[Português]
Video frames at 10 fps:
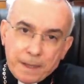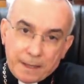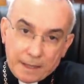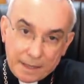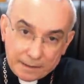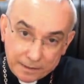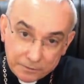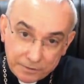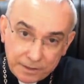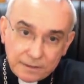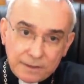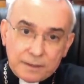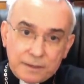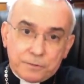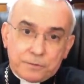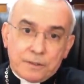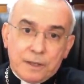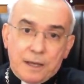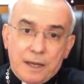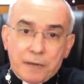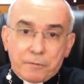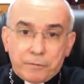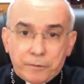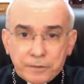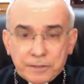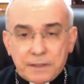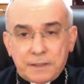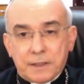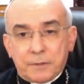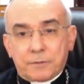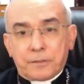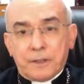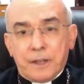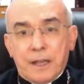é a energia de Deus, é a força de Deus,